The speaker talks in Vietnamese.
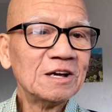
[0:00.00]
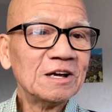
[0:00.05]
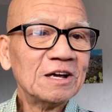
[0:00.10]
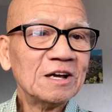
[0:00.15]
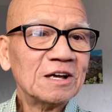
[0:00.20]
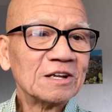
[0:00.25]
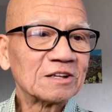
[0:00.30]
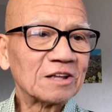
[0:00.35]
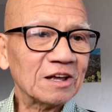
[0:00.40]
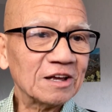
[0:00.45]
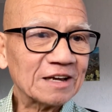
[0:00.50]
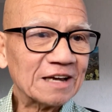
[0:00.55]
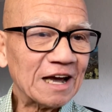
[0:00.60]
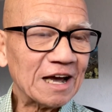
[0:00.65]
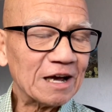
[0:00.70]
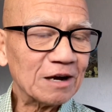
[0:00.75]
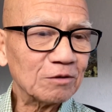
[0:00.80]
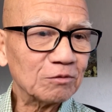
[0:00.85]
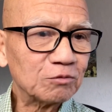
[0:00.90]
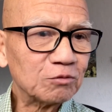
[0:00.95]
thì
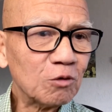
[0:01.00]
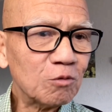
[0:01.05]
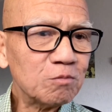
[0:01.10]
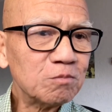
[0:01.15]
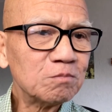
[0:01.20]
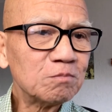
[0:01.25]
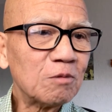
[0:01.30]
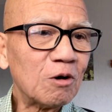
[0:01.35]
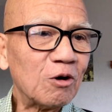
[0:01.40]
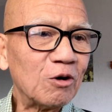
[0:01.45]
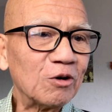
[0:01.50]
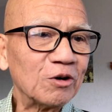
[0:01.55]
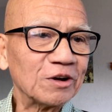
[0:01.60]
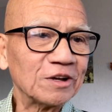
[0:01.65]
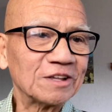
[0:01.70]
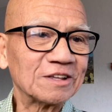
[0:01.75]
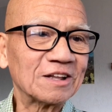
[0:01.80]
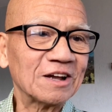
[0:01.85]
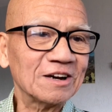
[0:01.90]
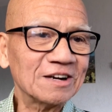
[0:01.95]
càng vung bồi
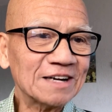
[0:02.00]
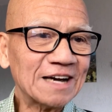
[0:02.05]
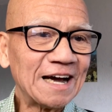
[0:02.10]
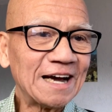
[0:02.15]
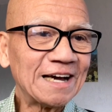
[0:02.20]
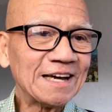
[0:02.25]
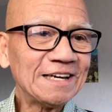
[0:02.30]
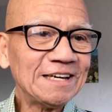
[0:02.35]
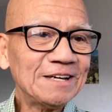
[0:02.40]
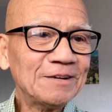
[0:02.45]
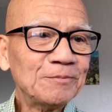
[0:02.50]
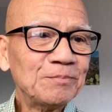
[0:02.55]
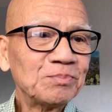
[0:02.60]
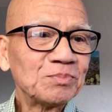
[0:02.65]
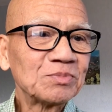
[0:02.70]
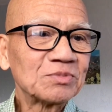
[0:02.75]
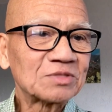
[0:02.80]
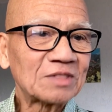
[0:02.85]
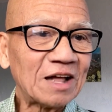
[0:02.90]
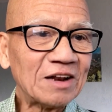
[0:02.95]
tự ái
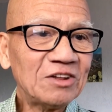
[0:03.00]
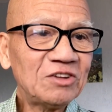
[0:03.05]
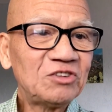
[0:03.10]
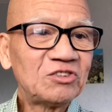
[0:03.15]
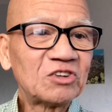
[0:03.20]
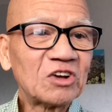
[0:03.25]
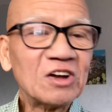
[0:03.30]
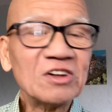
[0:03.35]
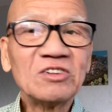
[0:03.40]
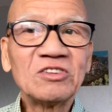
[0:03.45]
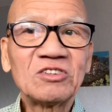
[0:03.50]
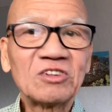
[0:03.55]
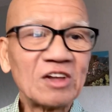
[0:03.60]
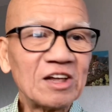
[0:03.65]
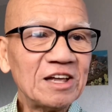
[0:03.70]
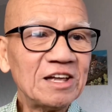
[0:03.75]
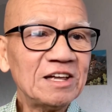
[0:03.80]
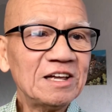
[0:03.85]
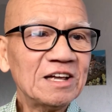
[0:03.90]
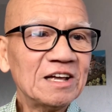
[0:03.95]
tánh sân
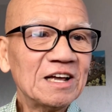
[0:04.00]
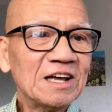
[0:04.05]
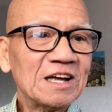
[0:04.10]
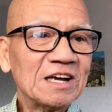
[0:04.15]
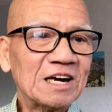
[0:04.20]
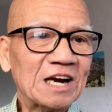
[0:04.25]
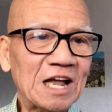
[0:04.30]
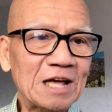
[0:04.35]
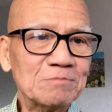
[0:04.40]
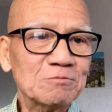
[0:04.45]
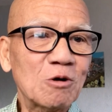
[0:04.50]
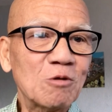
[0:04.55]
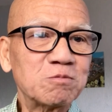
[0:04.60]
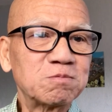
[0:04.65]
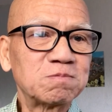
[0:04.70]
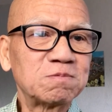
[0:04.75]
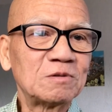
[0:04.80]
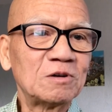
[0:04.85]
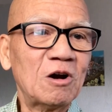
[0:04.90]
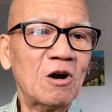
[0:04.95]
si lại bộc
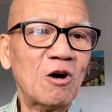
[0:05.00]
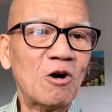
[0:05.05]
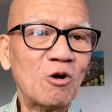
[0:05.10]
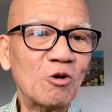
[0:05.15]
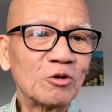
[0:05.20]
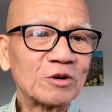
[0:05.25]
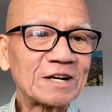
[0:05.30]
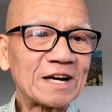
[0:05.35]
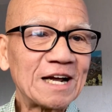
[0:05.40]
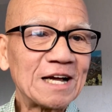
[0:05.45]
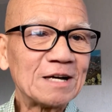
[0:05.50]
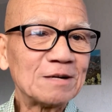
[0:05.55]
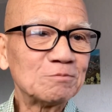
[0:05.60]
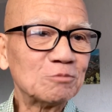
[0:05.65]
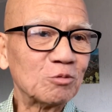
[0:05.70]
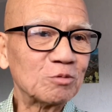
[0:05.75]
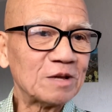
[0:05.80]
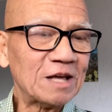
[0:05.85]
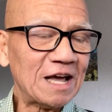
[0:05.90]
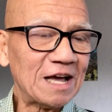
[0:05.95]
lộ ra
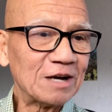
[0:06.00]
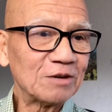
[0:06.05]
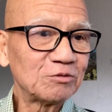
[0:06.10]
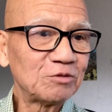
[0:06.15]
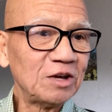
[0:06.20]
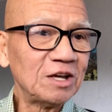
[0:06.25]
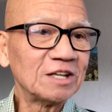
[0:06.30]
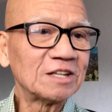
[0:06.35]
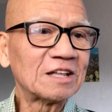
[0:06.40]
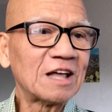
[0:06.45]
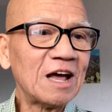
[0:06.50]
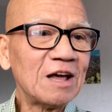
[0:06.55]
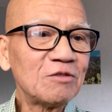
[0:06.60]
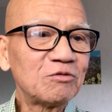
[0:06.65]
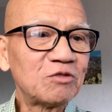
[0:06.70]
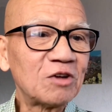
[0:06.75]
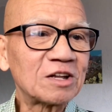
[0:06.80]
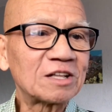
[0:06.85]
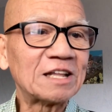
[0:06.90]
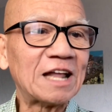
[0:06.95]
một dạng vi tế
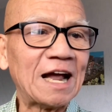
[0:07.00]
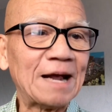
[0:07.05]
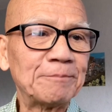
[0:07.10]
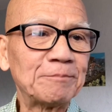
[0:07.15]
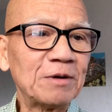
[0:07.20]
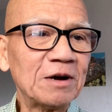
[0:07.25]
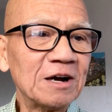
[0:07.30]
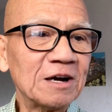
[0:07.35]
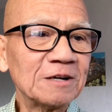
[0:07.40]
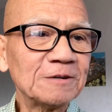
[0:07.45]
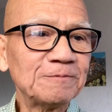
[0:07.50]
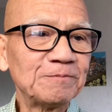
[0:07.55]
phức tạp hơn